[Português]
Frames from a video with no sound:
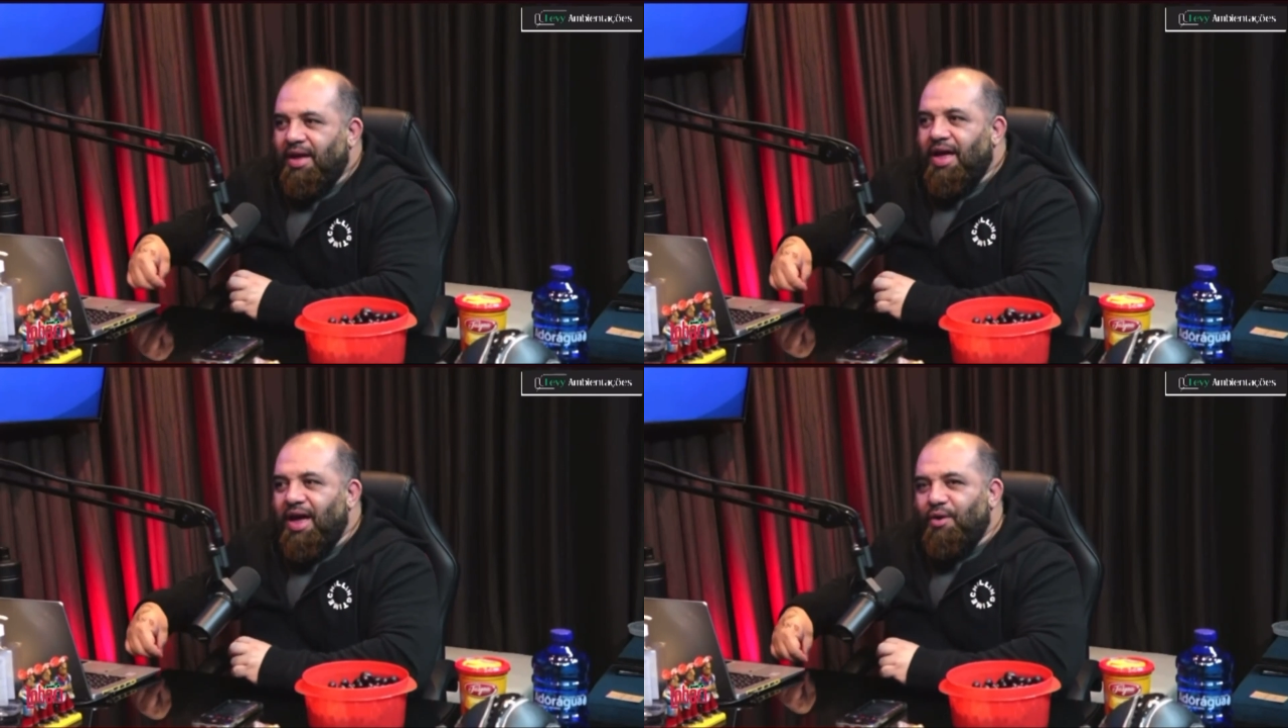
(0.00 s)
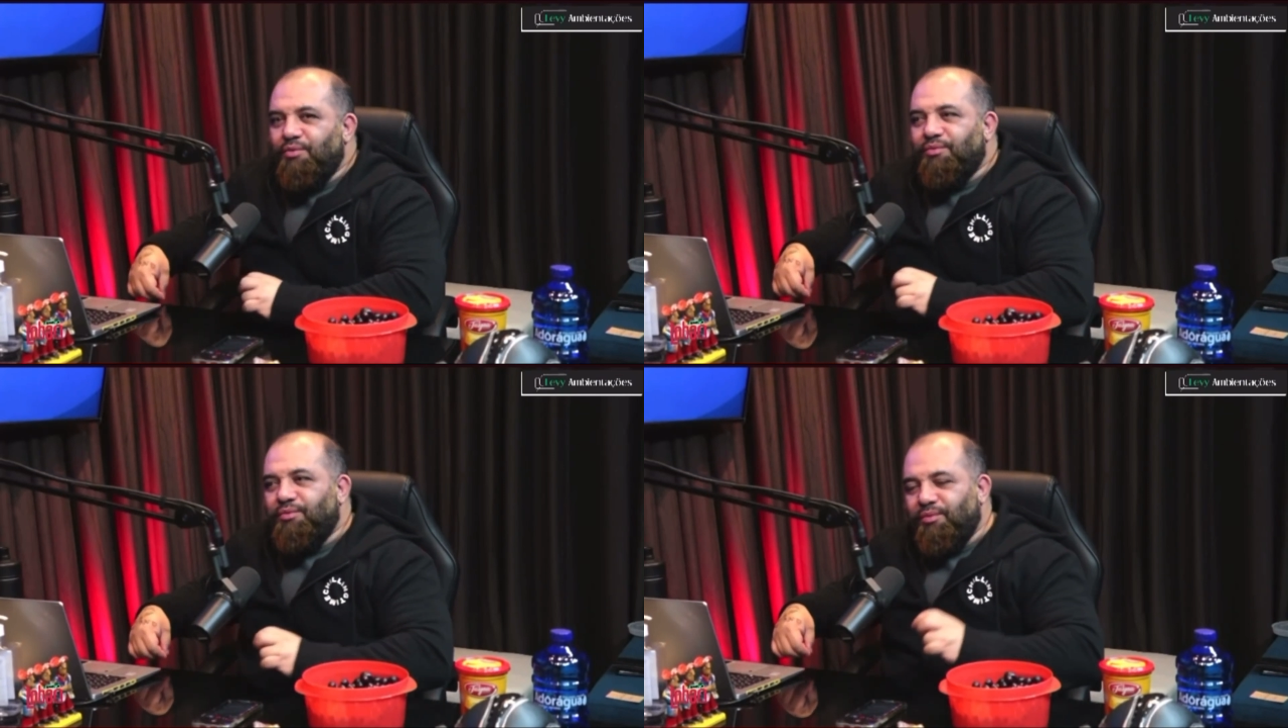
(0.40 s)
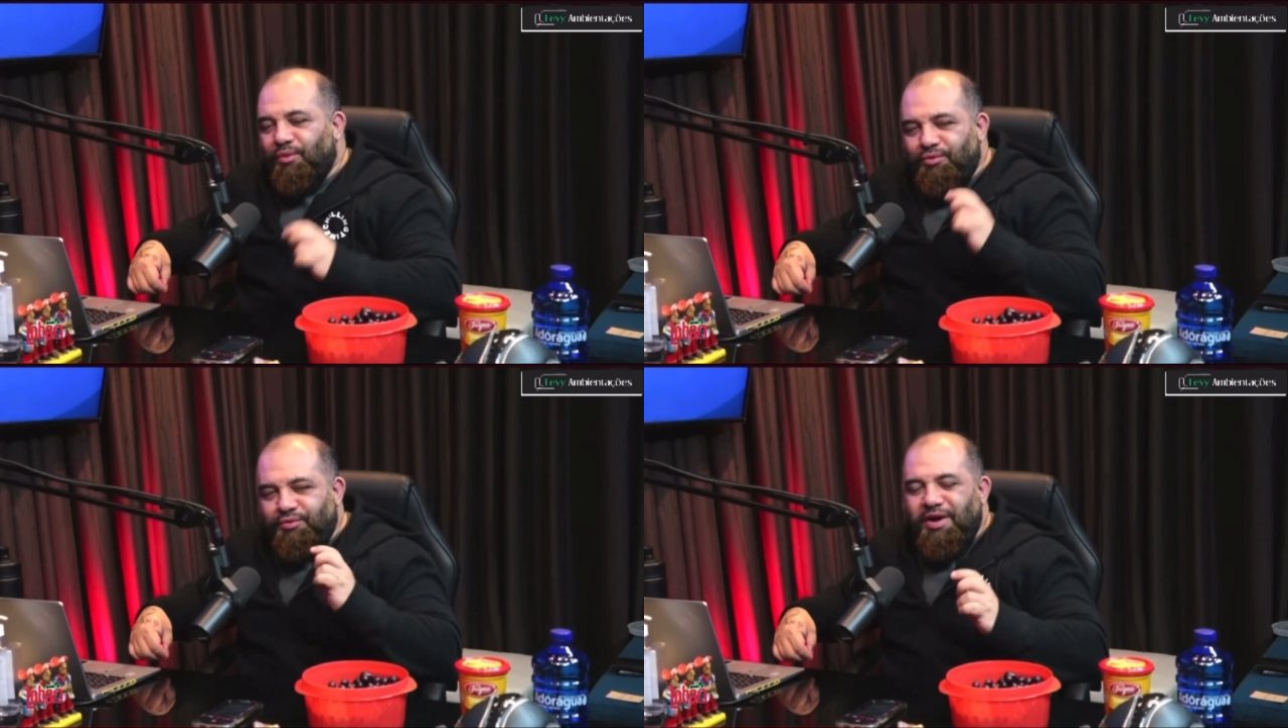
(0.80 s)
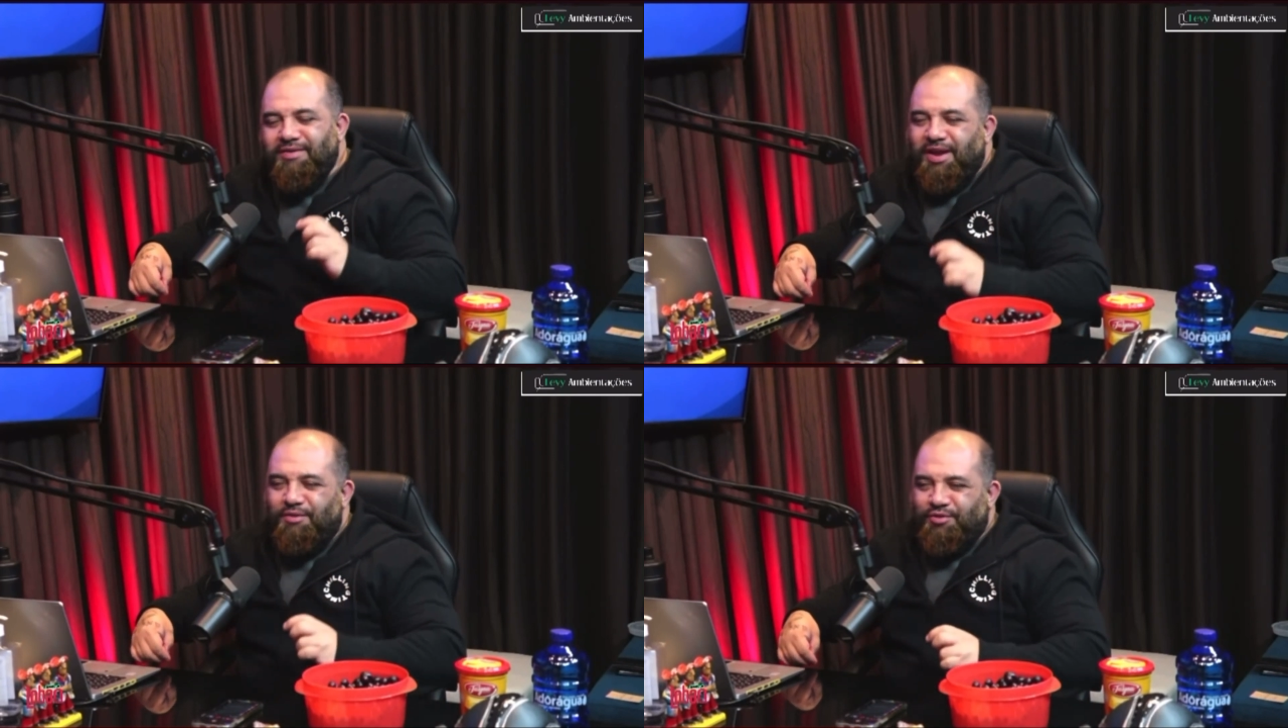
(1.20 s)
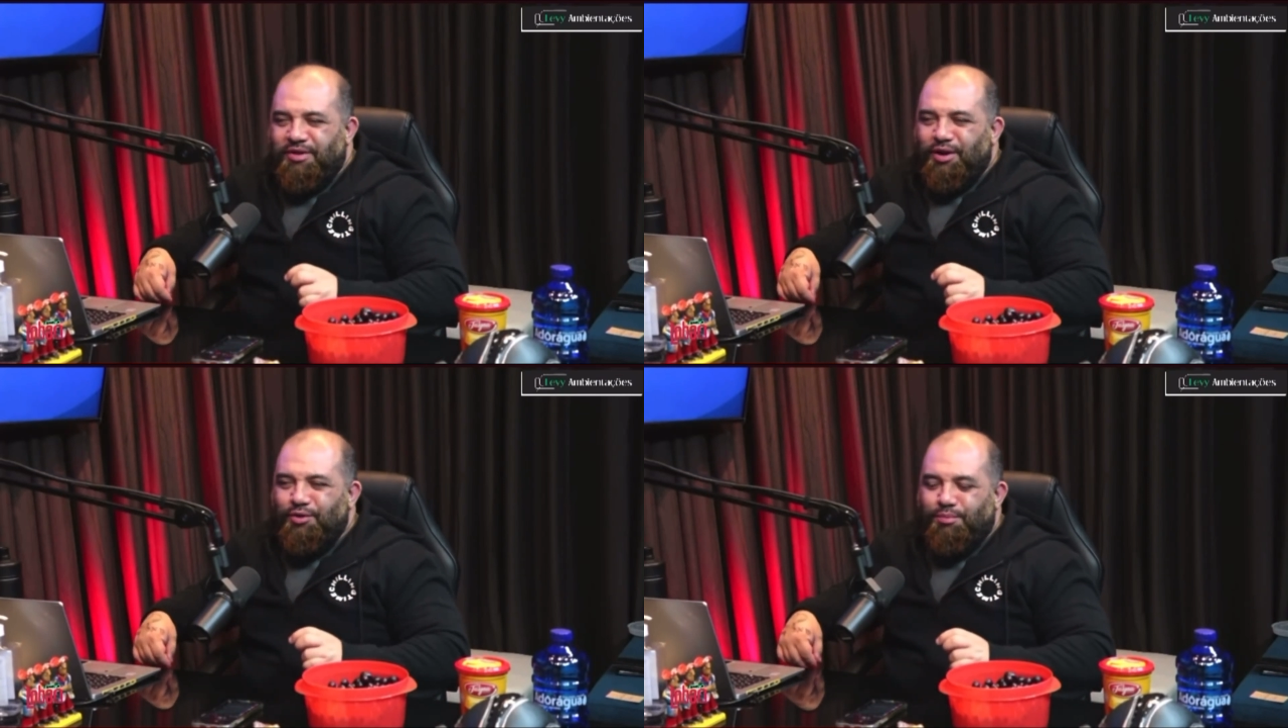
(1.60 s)
Eu ouvi a entrevista
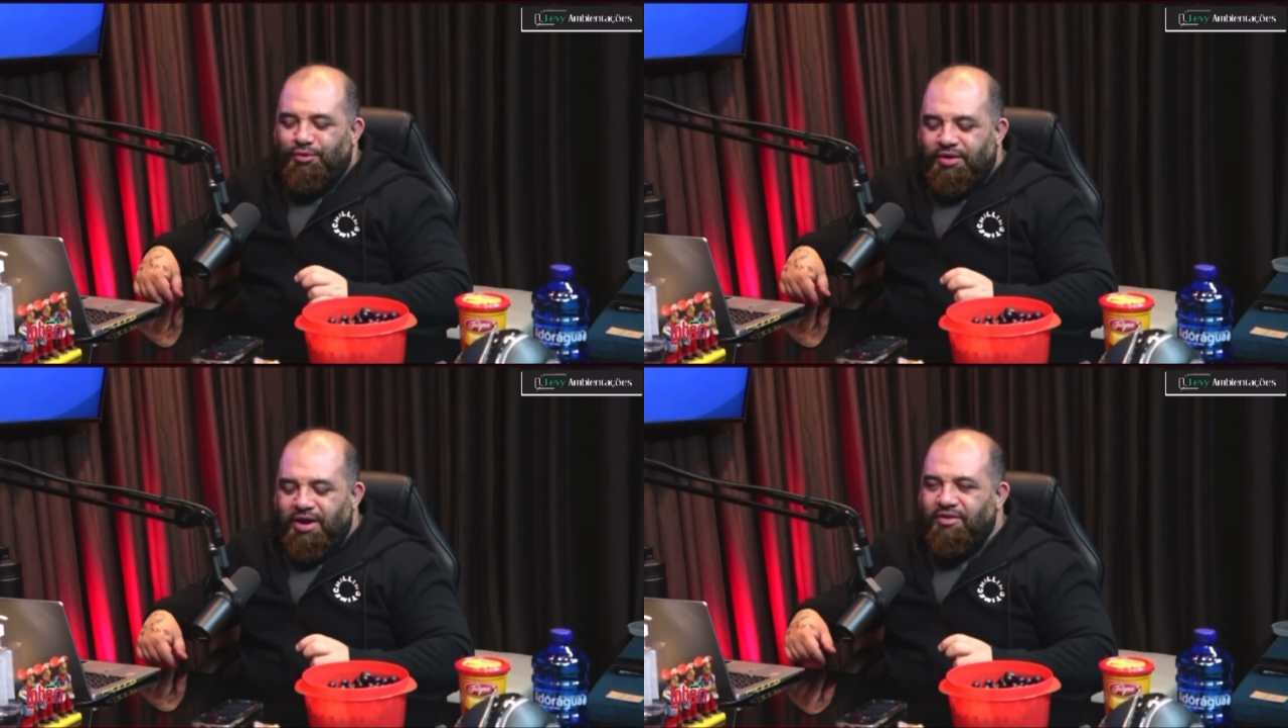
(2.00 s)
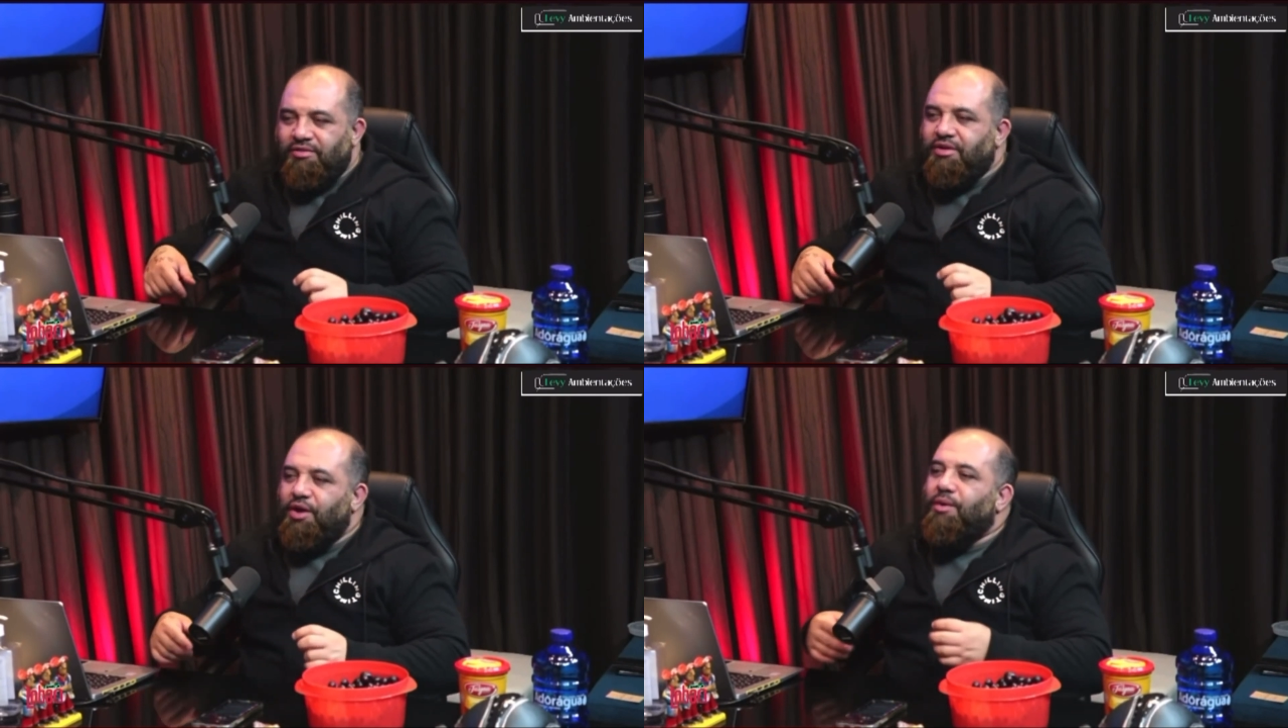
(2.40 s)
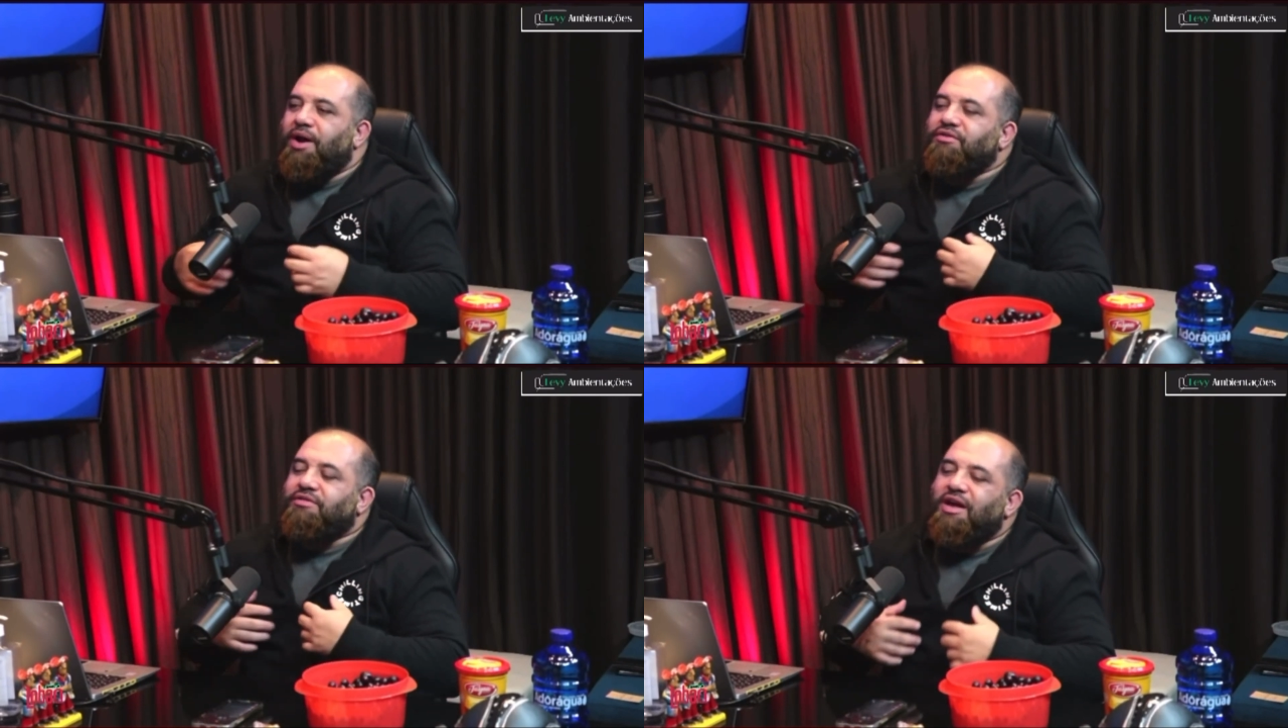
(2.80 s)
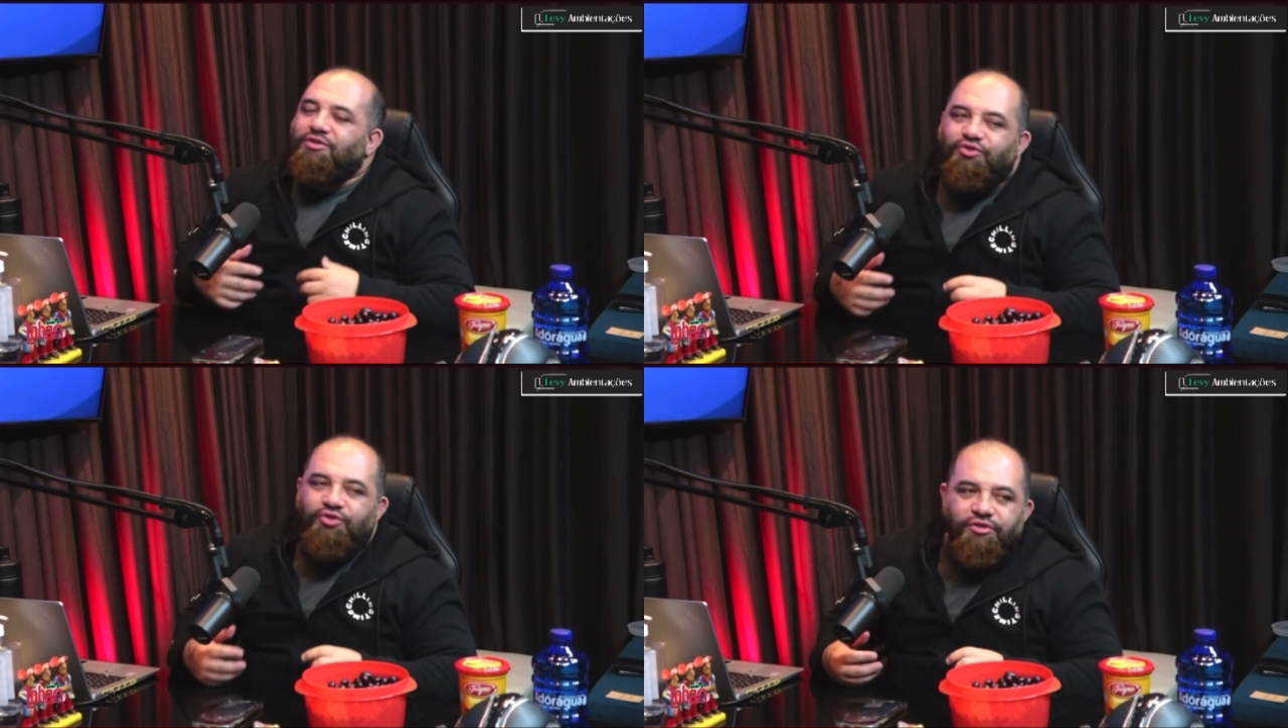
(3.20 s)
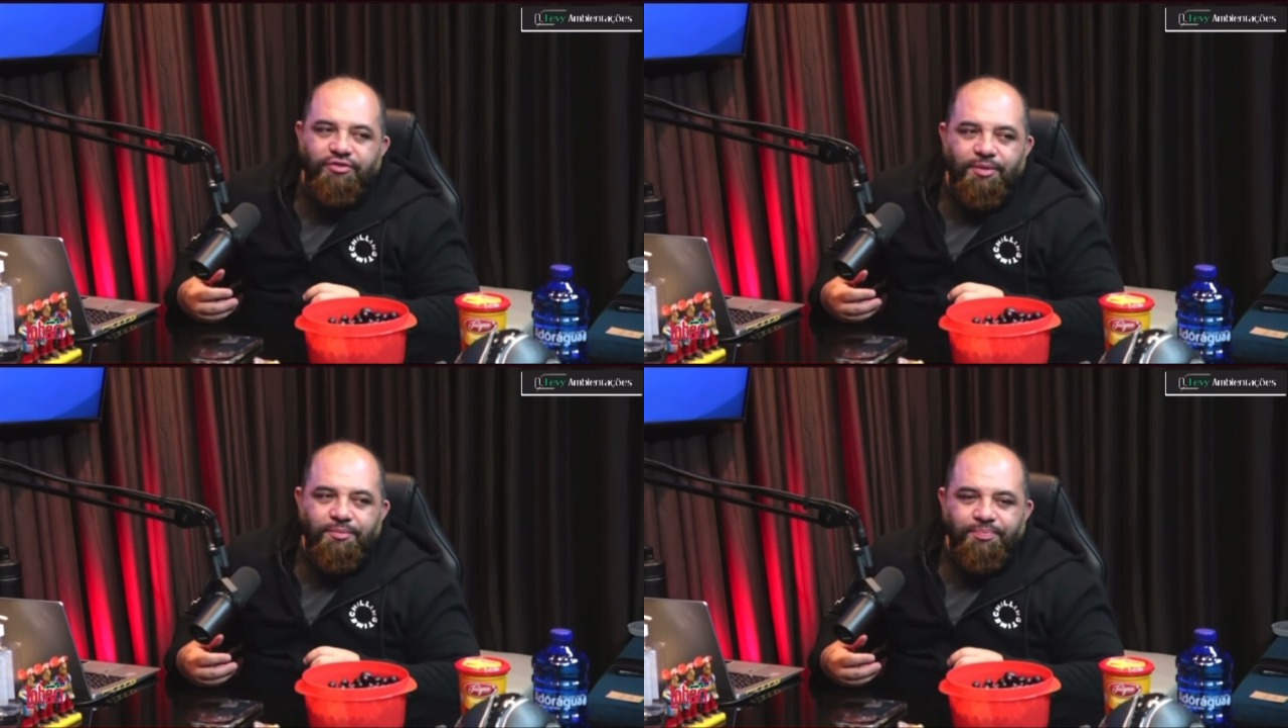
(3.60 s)
dele no podcast, ele disse, eu era
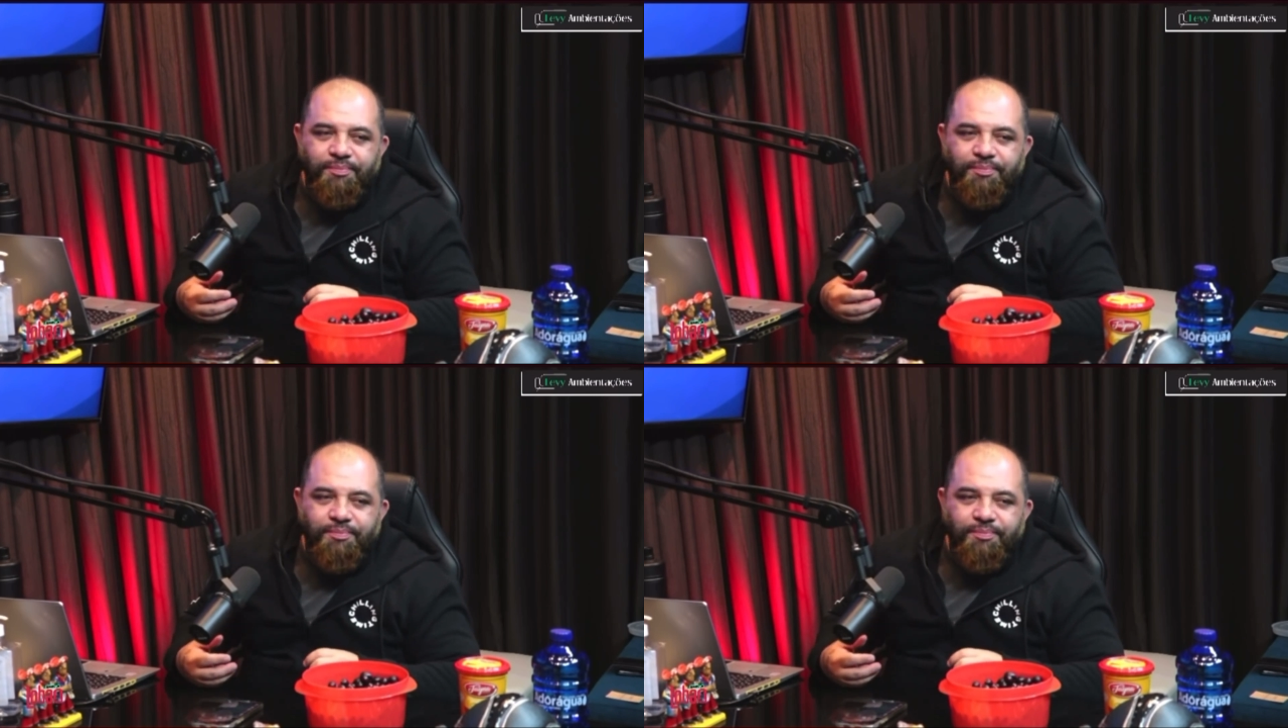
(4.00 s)
skatista.